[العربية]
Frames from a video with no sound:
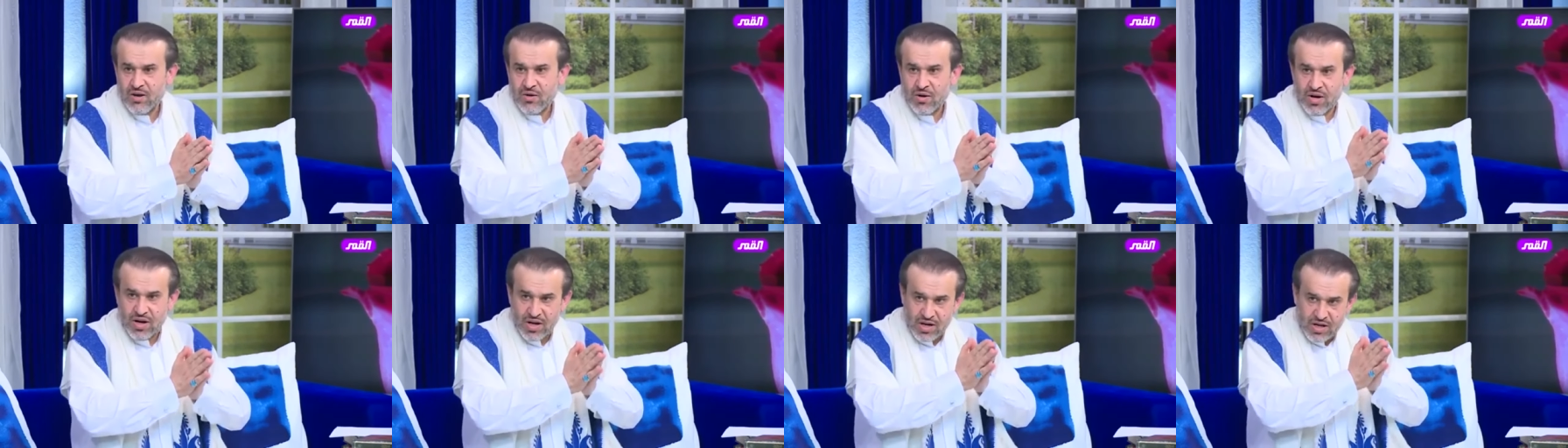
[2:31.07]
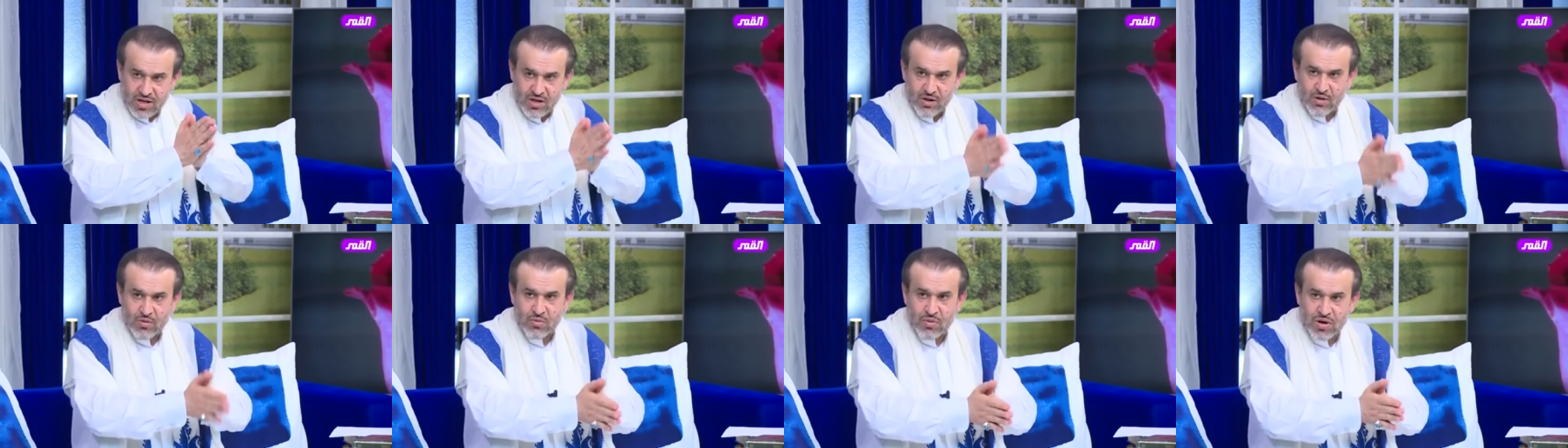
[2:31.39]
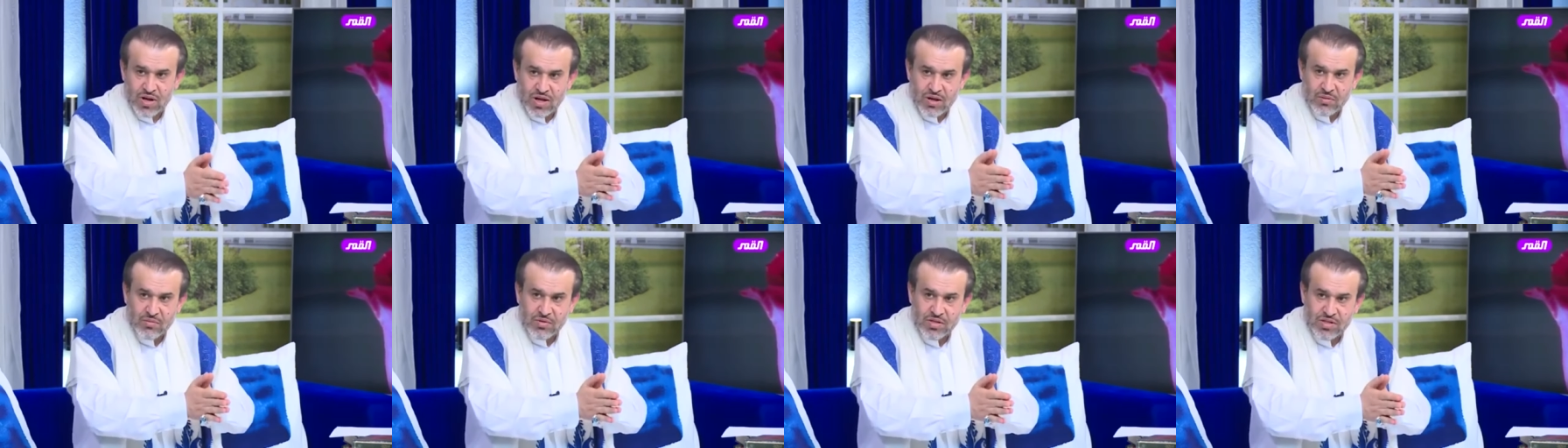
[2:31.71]
ولكن يوم
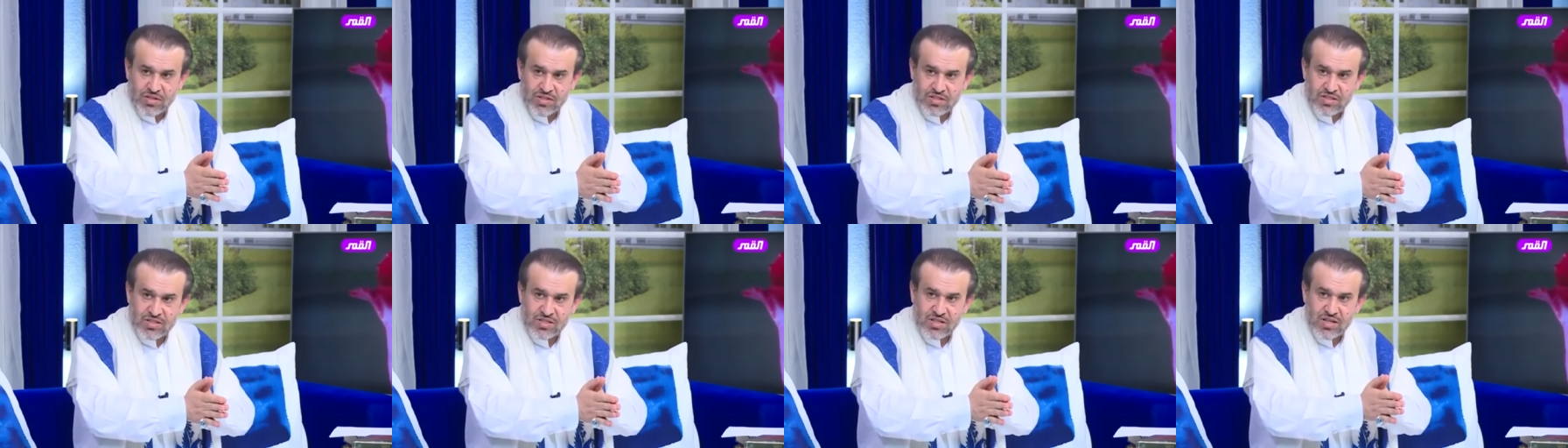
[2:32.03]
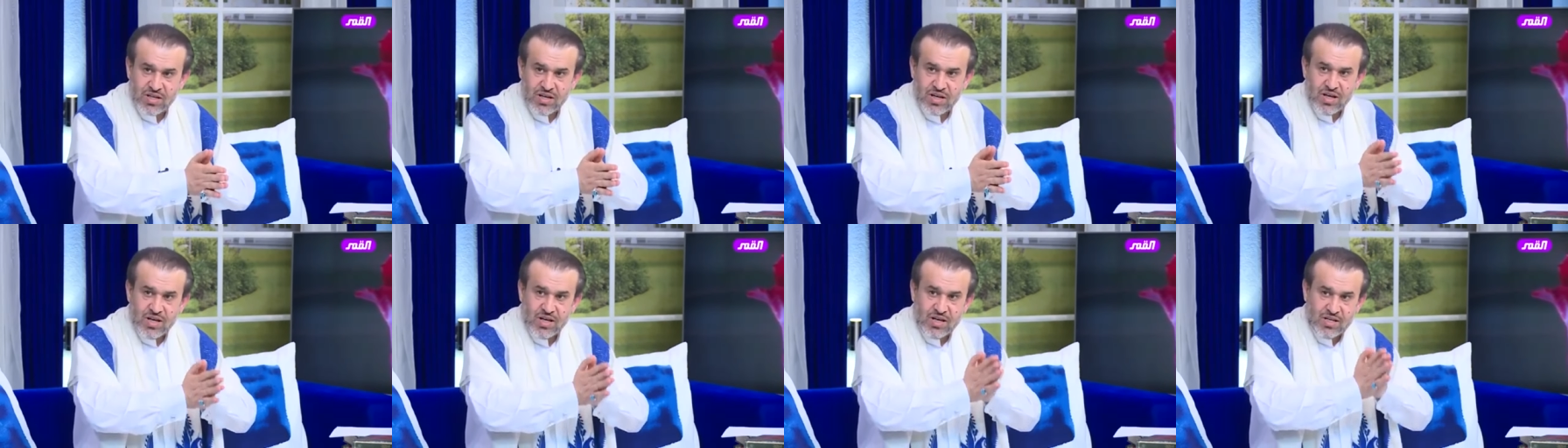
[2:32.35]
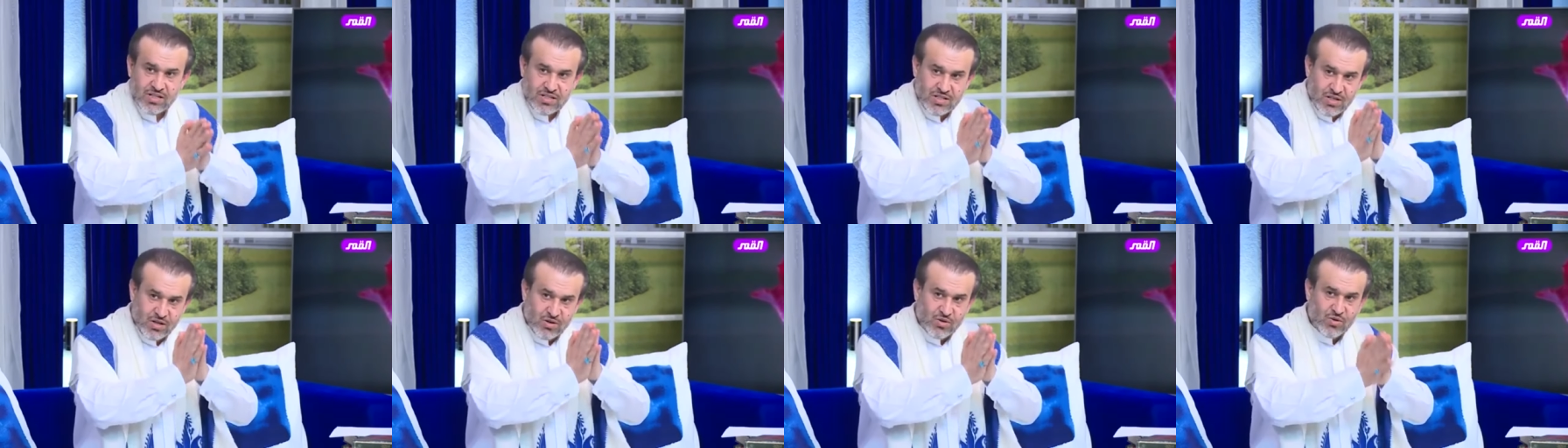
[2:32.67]
الخميس
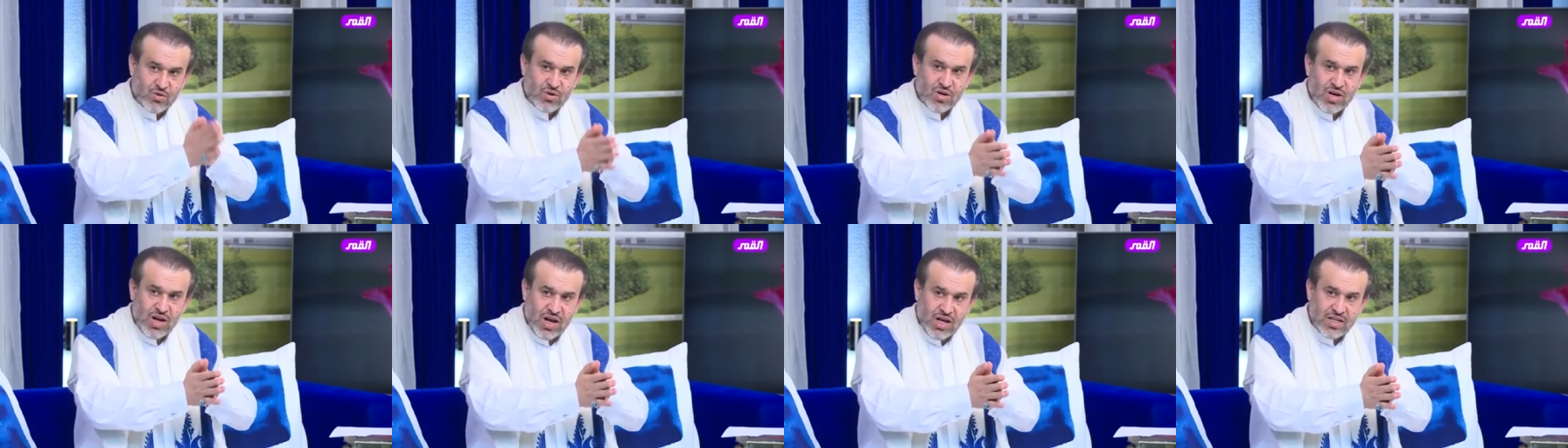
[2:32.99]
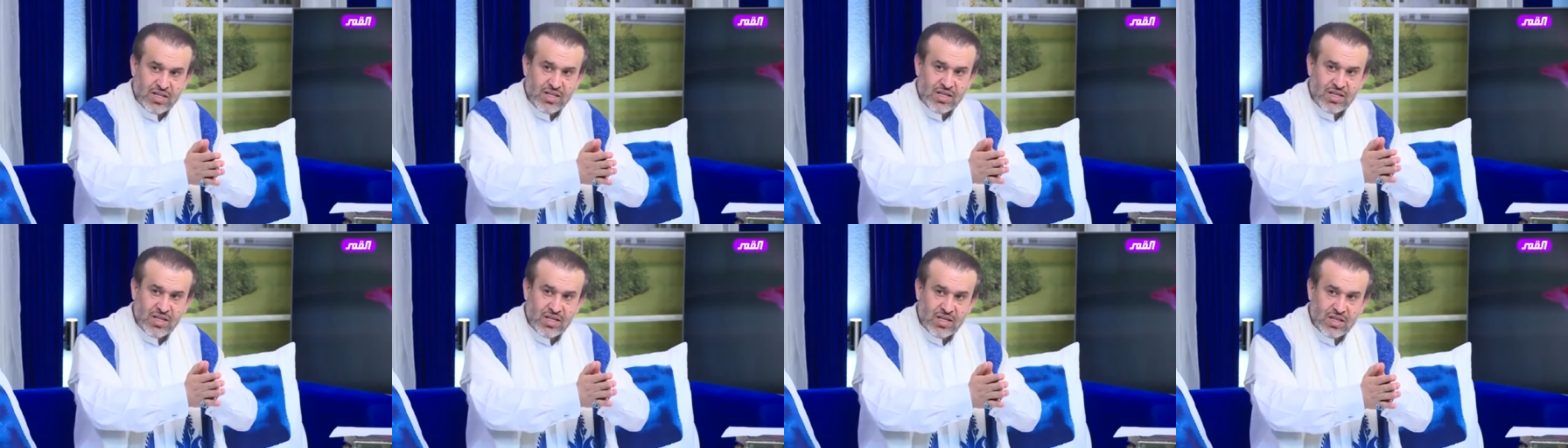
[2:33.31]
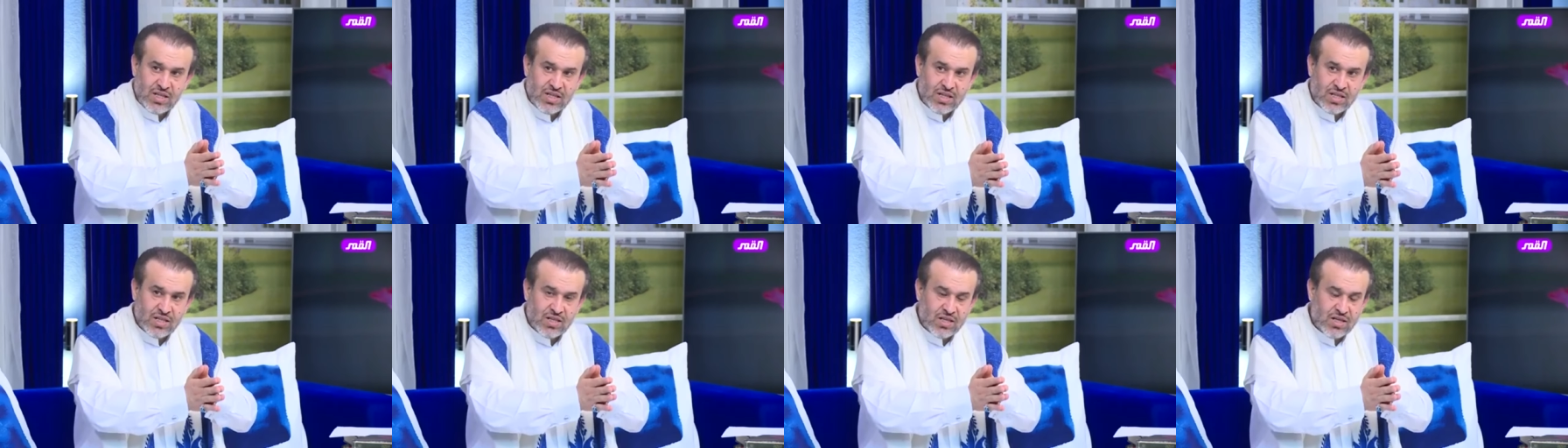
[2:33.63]
سيكون الحديث